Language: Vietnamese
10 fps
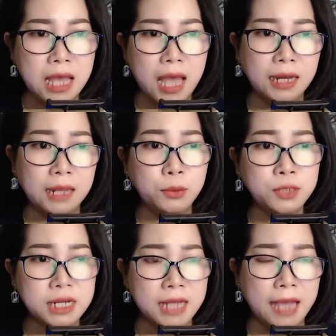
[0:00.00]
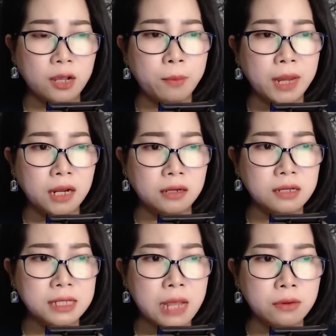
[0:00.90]
Anh lại muốn triệt hạ con ma nữ
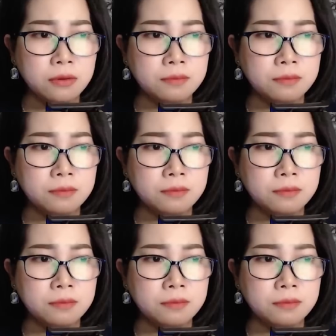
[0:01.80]
đó sao?